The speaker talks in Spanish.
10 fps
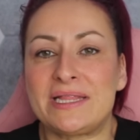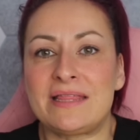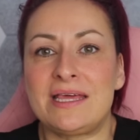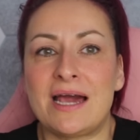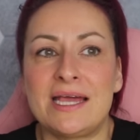
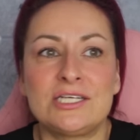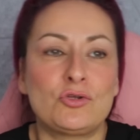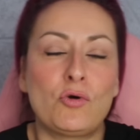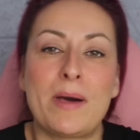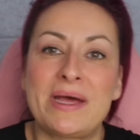te diga
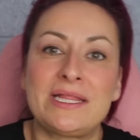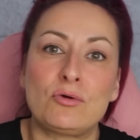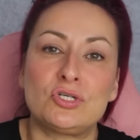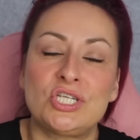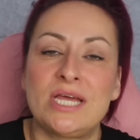esto o mamá te
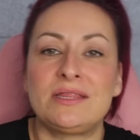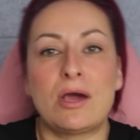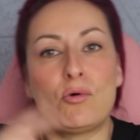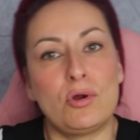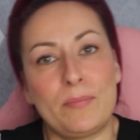
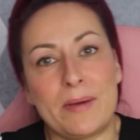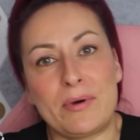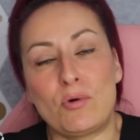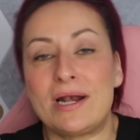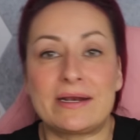consienta
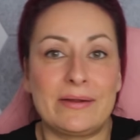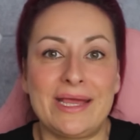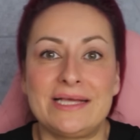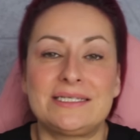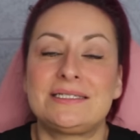o al
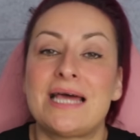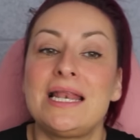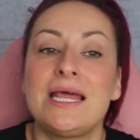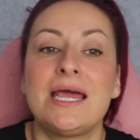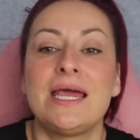revés,
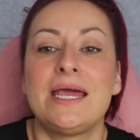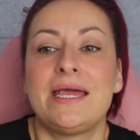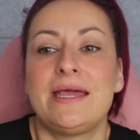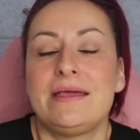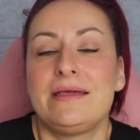tal,
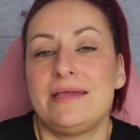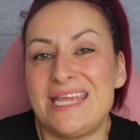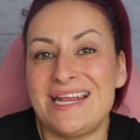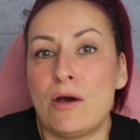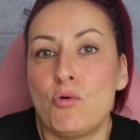
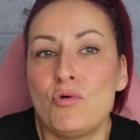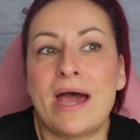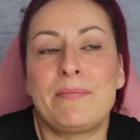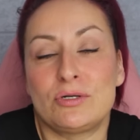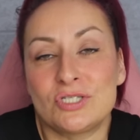ir a
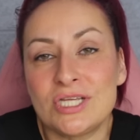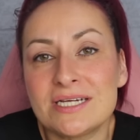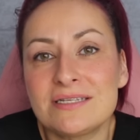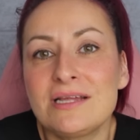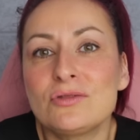una, pero sí
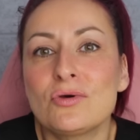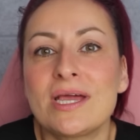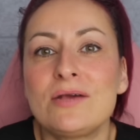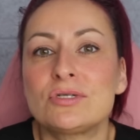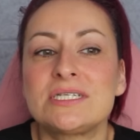que es cierto
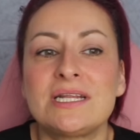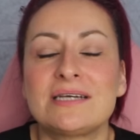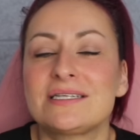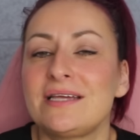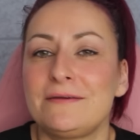que hay cosas en
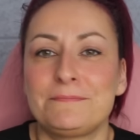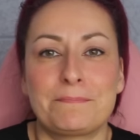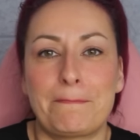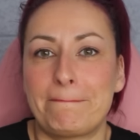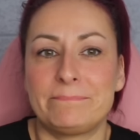las que
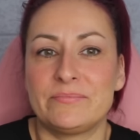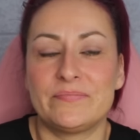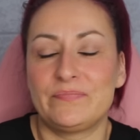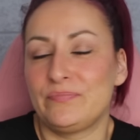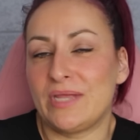
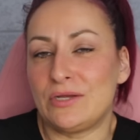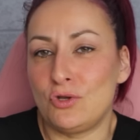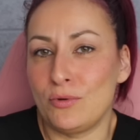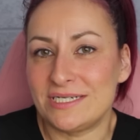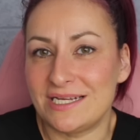
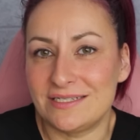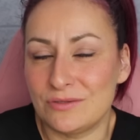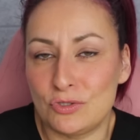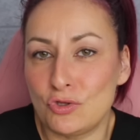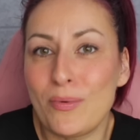no,
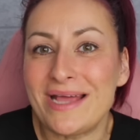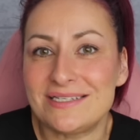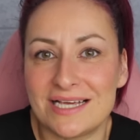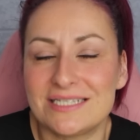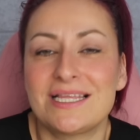no
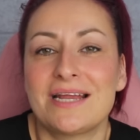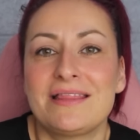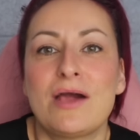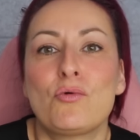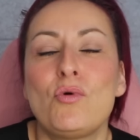vais a estar
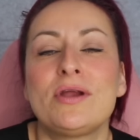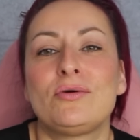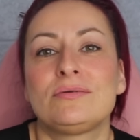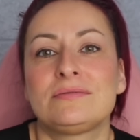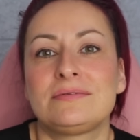de
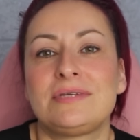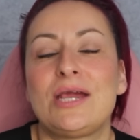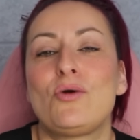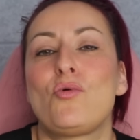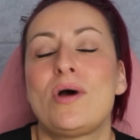acuerdo
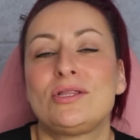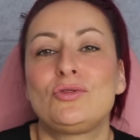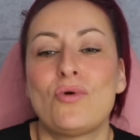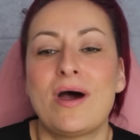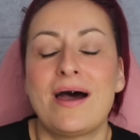en
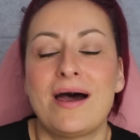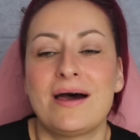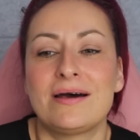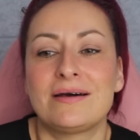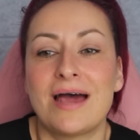cuanto
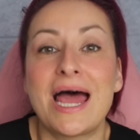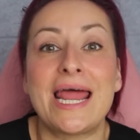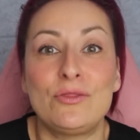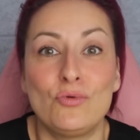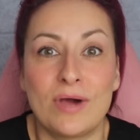a,
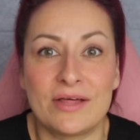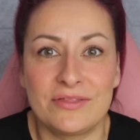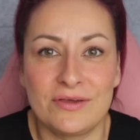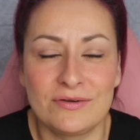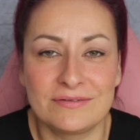la
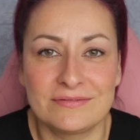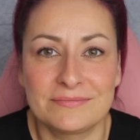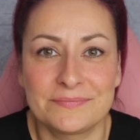educación.